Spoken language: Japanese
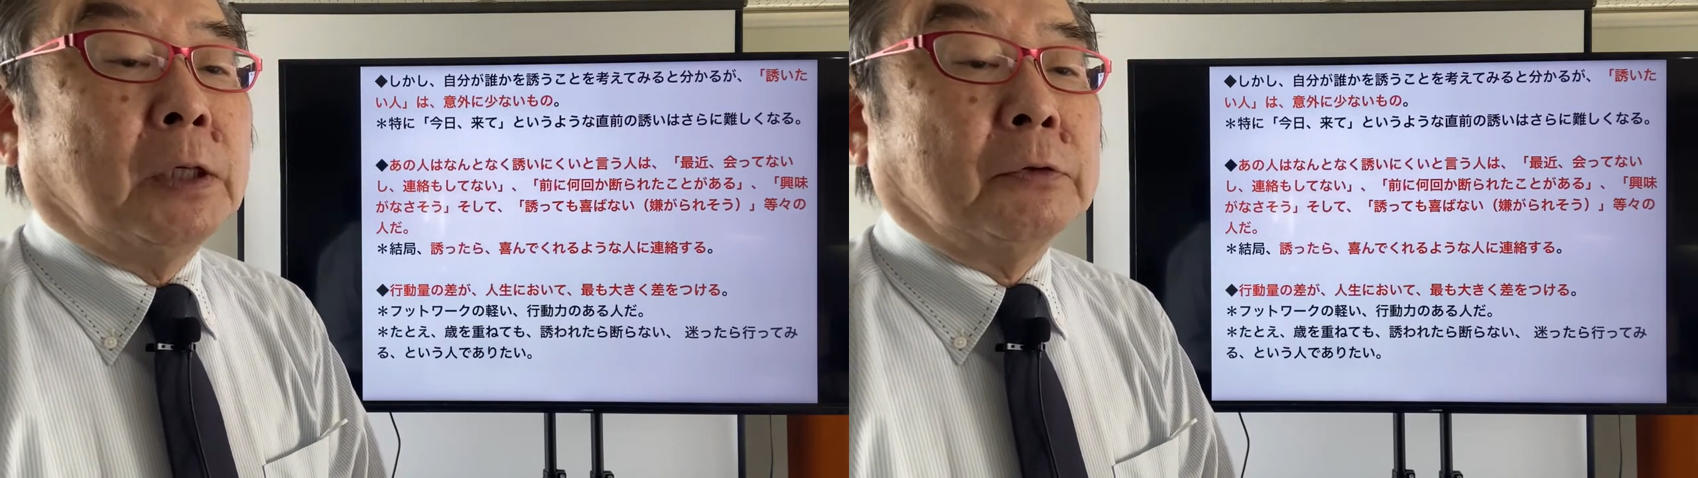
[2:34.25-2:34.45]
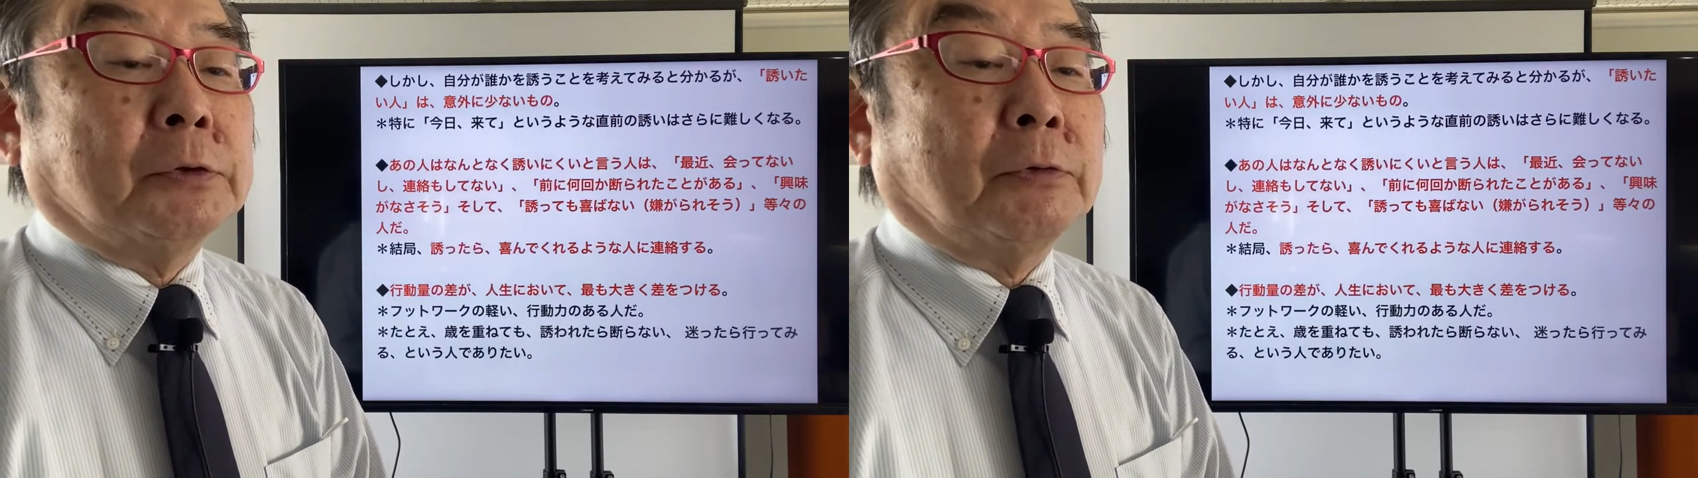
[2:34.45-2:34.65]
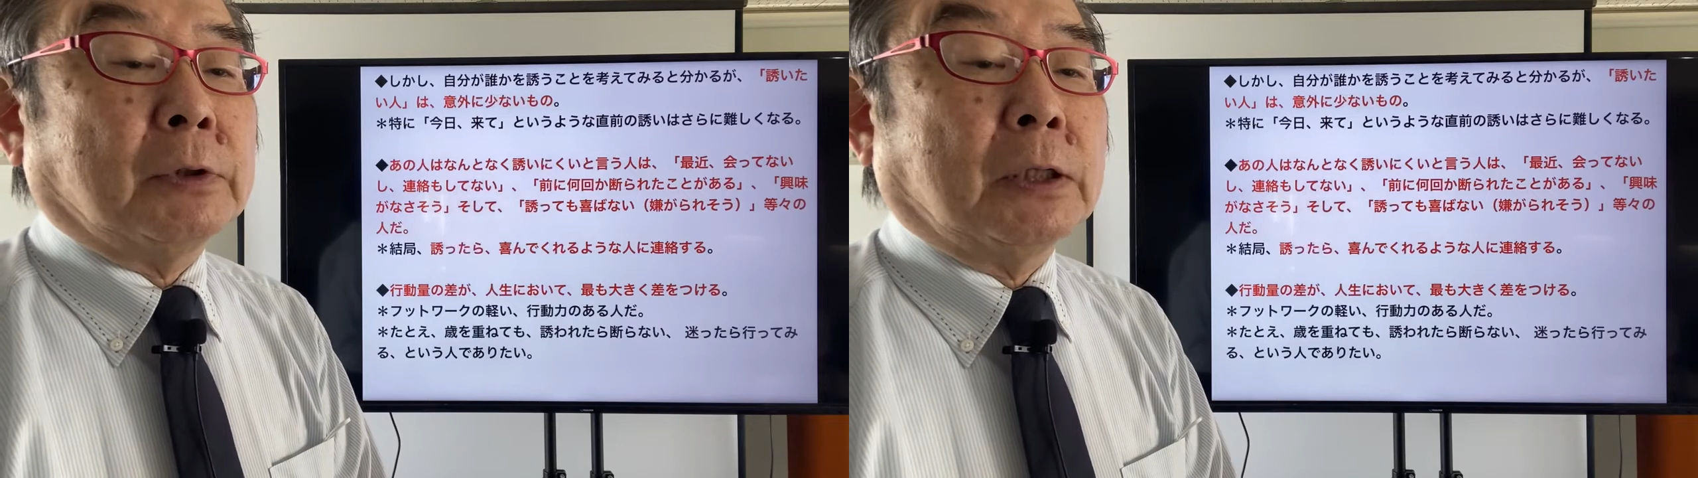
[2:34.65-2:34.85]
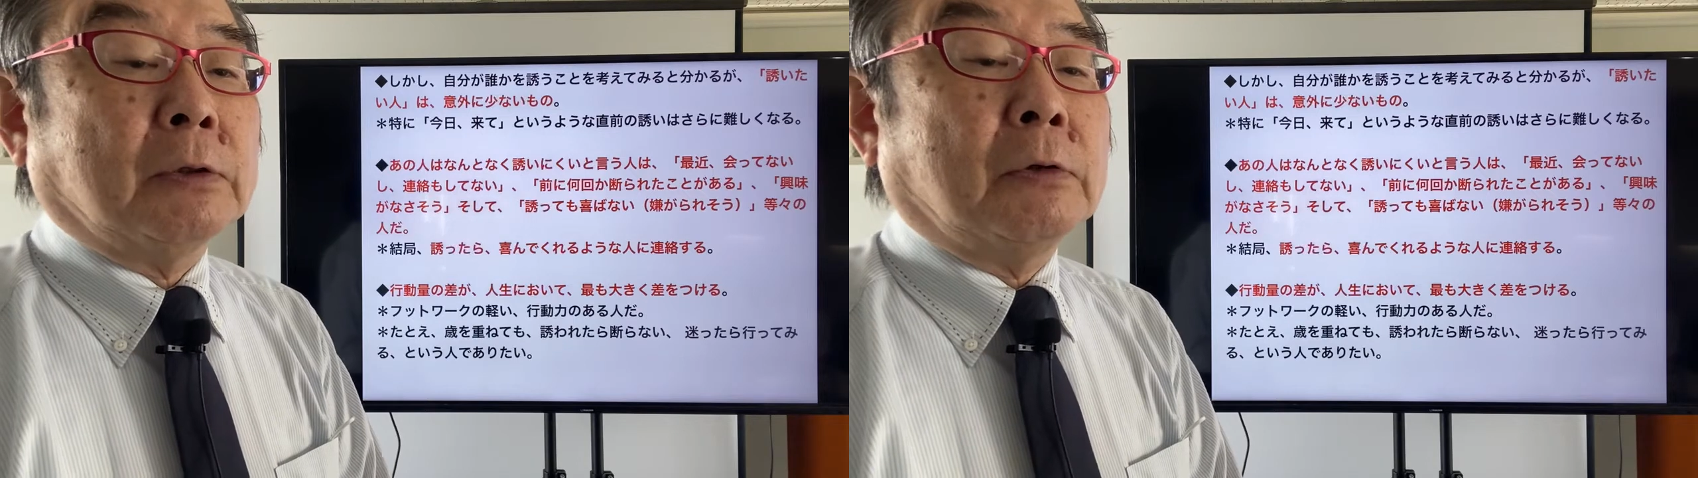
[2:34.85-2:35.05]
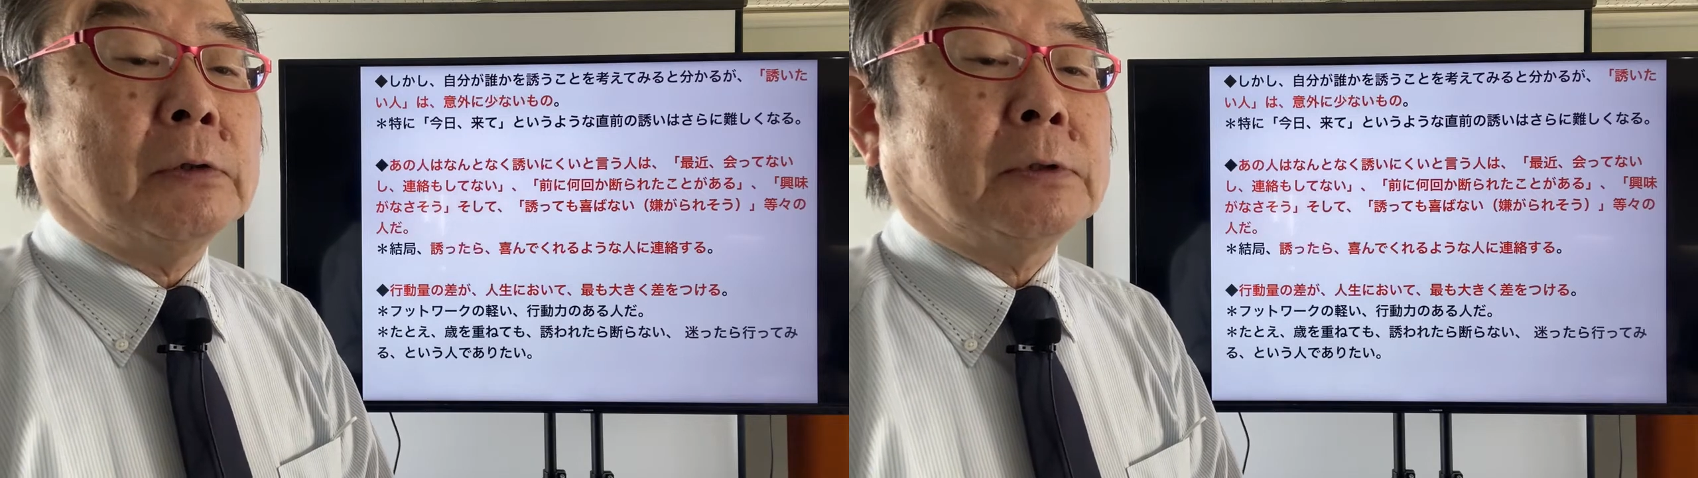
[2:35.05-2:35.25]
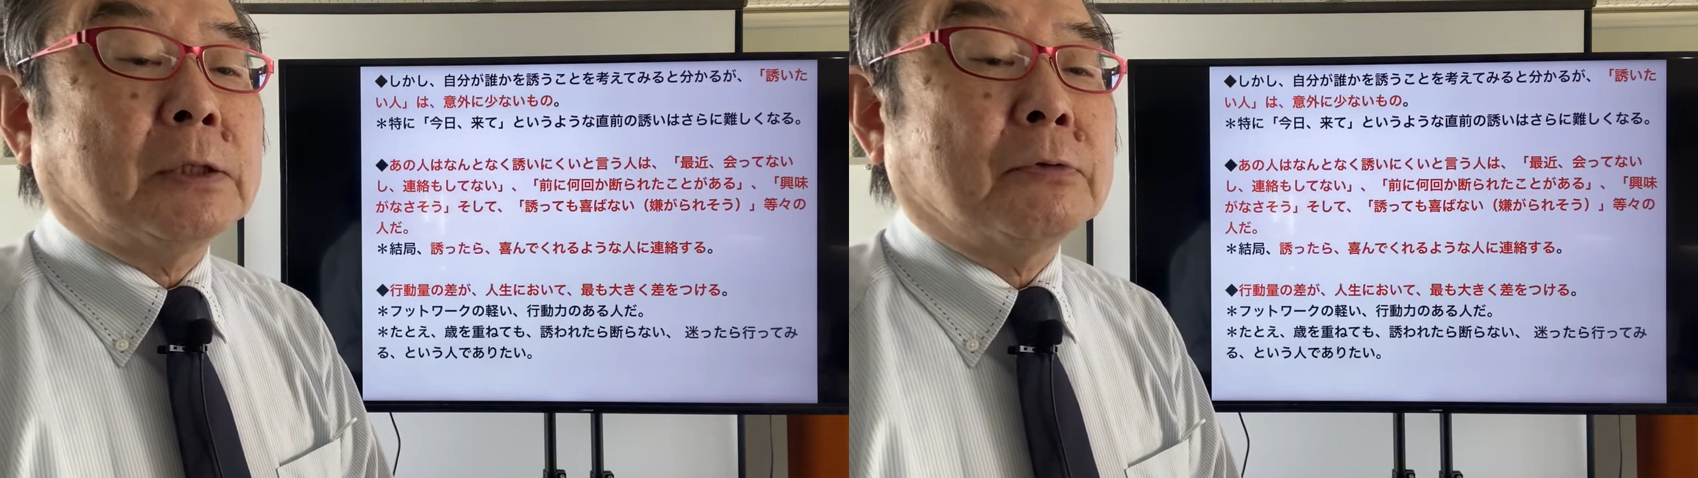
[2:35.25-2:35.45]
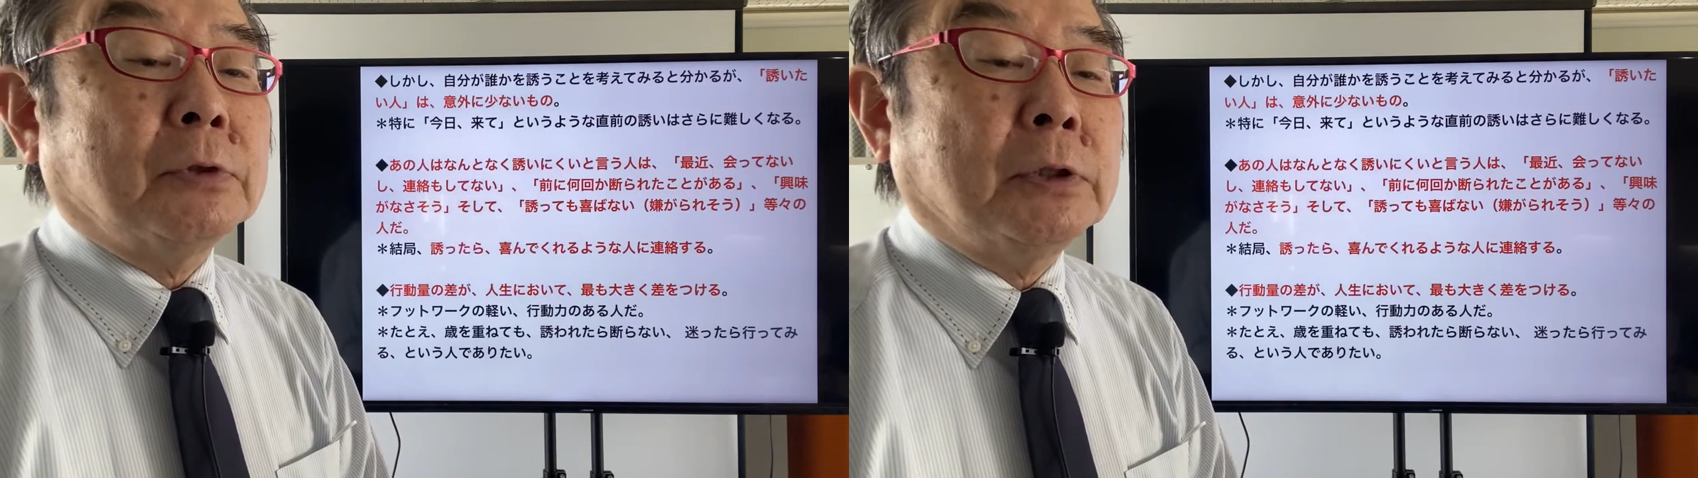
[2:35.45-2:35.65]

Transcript: あの人はなんとなく誘